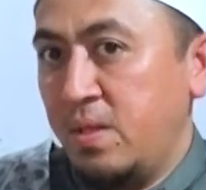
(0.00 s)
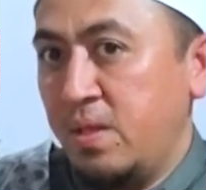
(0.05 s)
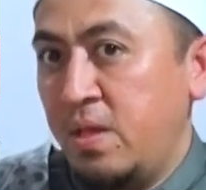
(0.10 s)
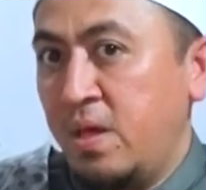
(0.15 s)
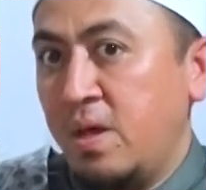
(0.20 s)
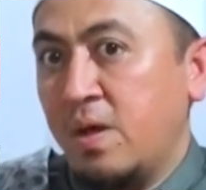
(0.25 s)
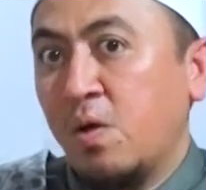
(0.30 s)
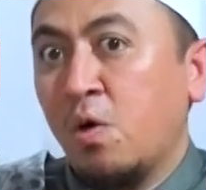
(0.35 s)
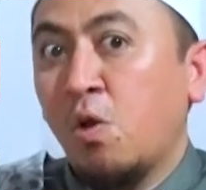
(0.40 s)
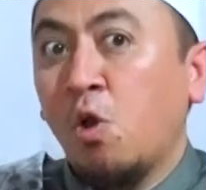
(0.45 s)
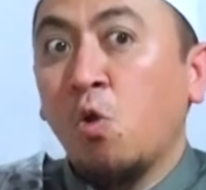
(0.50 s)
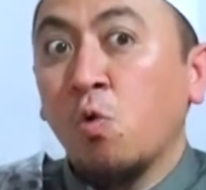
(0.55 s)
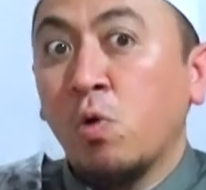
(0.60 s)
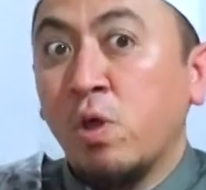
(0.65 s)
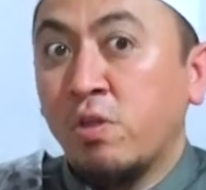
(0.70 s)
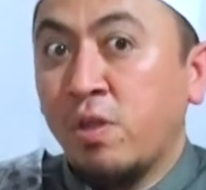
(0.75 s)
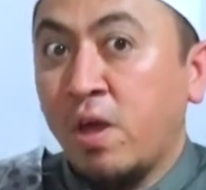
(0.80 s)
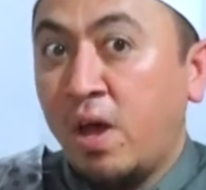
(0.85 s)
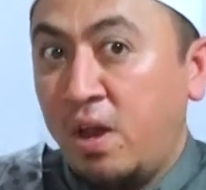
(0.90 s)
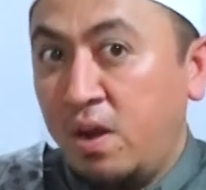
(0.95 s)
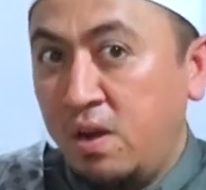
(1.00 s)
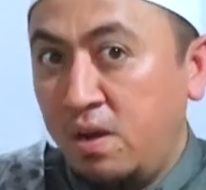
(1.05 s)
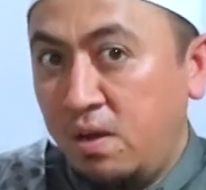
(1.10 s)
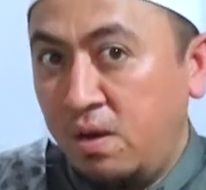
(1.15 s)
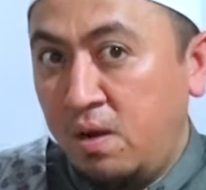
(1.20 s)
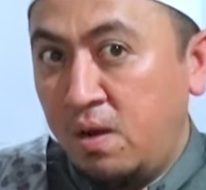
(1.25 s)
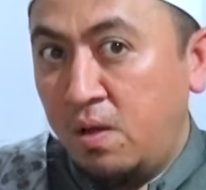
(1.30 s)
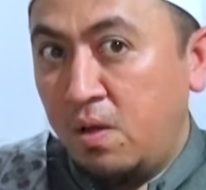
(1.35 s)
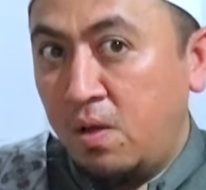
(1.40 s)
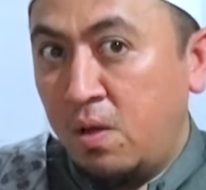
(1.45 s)
Ya, kalau lukisan
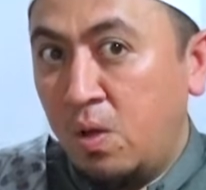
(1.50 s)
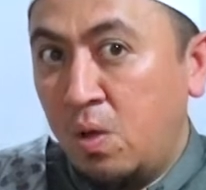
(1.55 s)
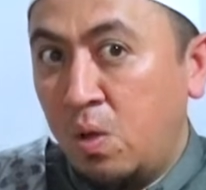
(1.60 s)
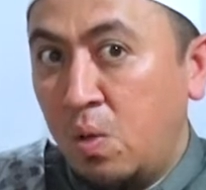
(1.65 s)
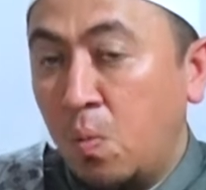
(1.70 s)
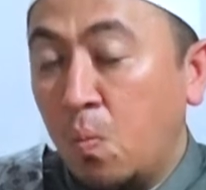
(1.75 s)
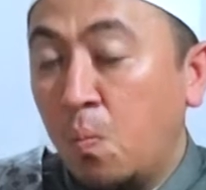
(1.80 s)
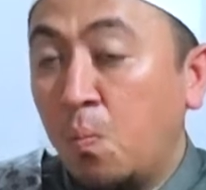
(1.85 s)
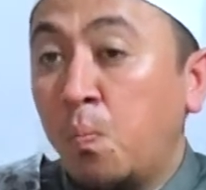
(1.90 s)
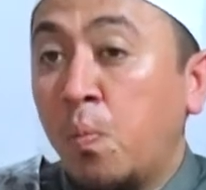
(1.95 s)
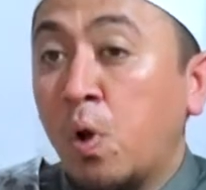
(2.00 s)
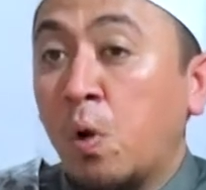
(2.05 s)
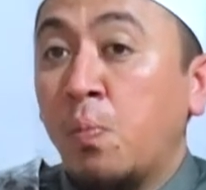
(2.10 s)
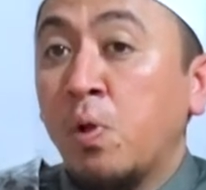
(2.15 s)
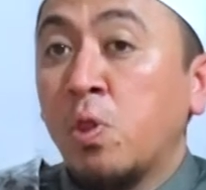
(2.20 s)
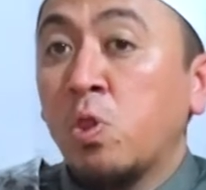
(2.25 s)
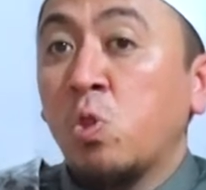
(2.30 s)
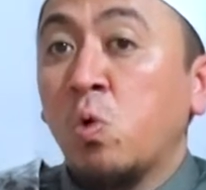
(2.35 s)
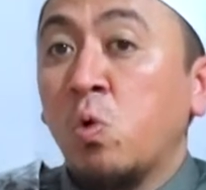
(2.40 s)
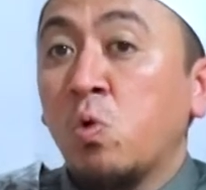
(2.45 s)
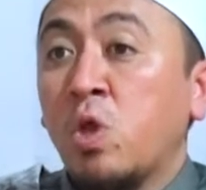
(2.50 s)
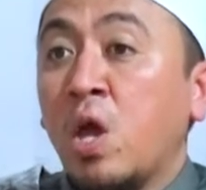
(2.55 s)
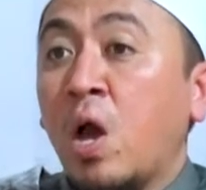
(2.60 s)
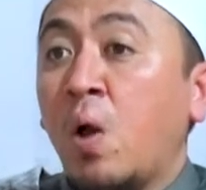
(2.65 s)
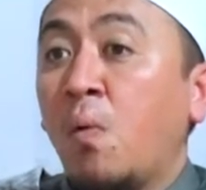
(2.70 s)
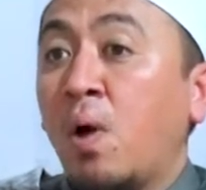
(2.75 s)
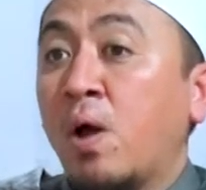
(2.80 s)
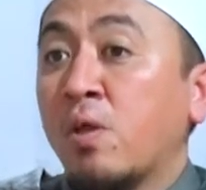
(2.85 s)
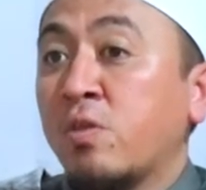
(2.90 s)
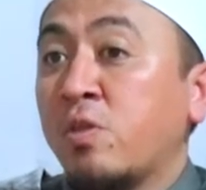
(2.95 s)
berbentuk
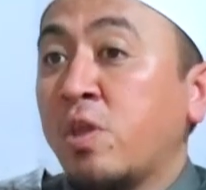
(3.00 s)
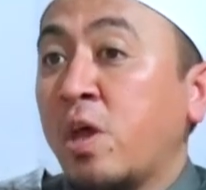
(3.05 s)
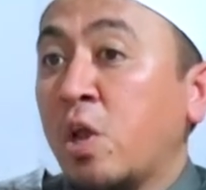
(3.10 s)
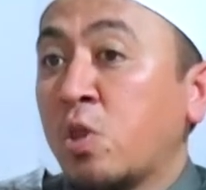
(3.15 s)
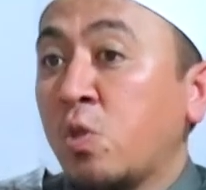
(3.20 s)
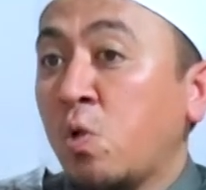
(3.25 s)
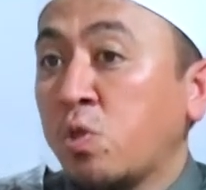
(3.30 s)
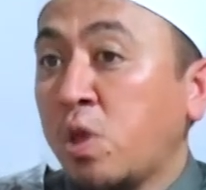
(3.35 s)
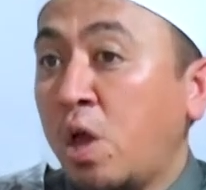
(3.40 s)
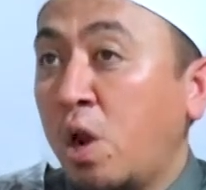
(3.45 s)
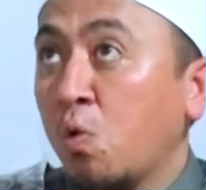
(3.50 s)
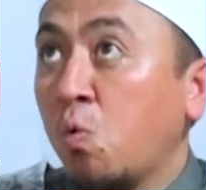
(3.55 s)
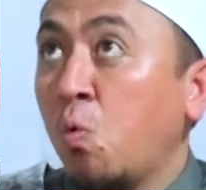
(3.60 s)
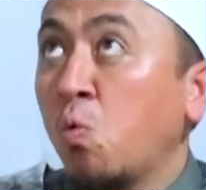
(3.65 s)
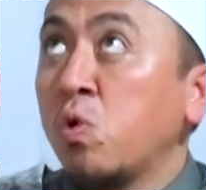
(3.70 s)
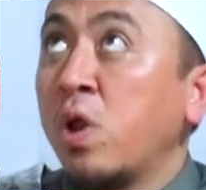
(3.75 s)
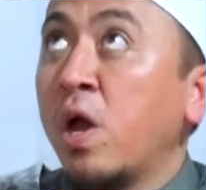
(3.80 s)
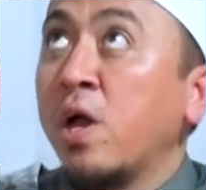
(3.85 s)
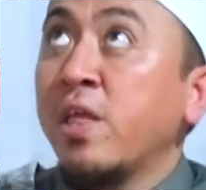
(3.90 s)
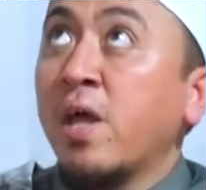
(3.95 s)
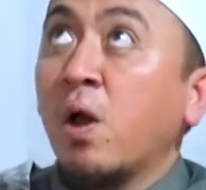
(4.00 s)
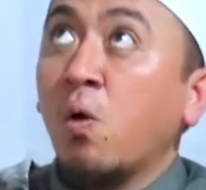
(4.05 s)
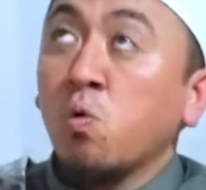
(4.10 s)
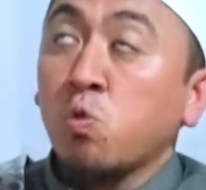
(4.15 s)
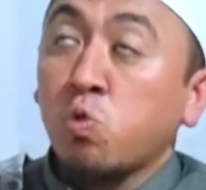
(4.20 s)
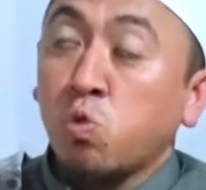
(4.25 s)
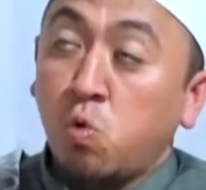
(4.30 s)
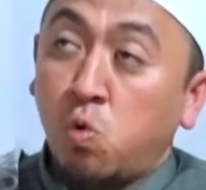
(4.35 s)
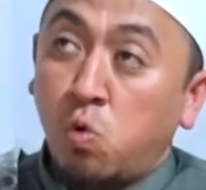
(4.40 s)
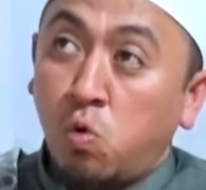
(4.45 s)
nyawa secara total, kudanya
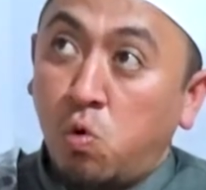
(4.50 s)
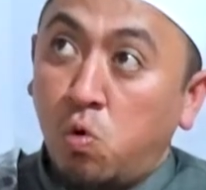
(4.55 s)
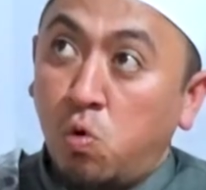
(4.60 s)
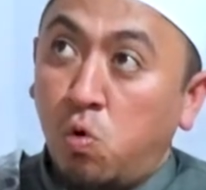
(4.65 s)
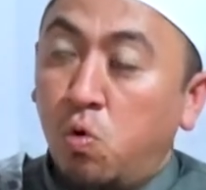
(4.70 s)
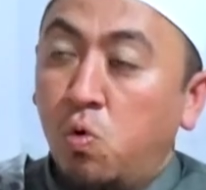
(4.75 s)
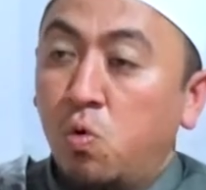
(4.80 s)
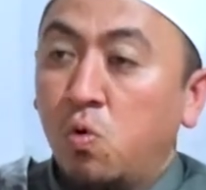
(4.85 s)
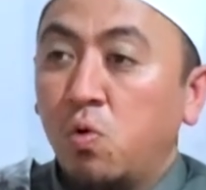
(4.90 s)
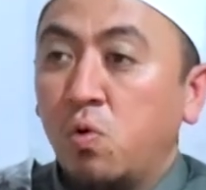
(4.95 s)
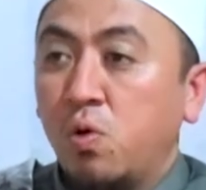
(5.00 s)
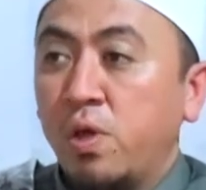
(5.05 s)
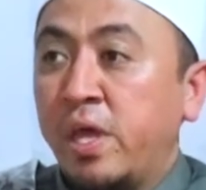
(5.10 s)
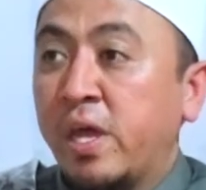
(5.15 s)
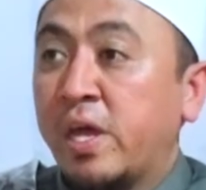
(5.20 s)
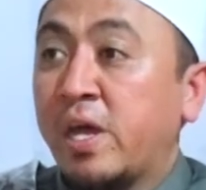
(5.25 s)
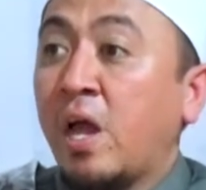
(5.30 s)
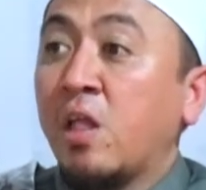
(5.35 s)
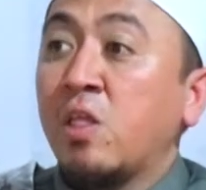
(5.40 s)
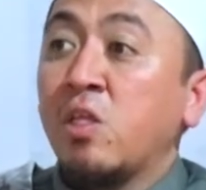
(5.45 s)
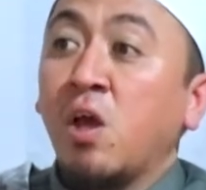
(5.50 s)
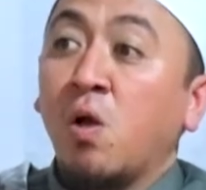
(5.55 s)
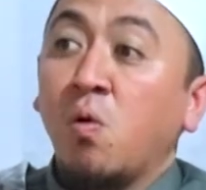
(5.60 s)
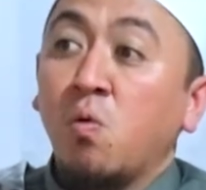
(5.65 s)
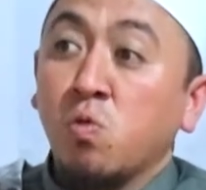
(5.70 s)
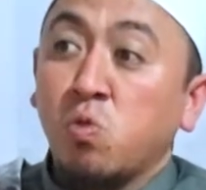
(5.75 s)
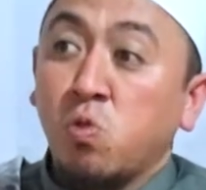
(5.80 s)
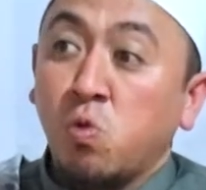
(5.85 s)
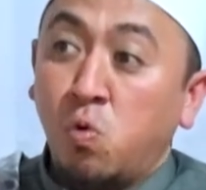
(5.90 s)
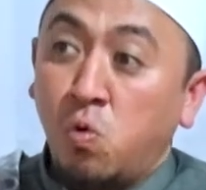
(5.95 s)
utuh, ikannya
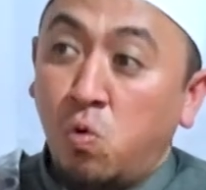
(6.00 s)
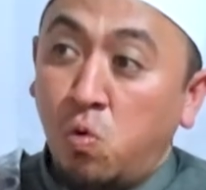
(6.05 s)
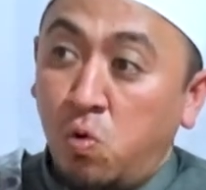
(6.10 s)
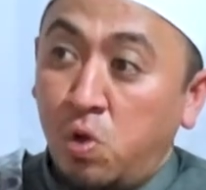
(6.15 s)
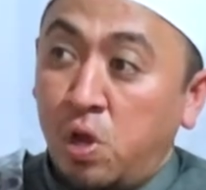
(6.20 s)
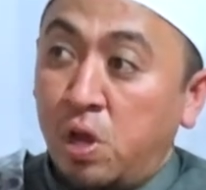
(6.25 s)
utuh,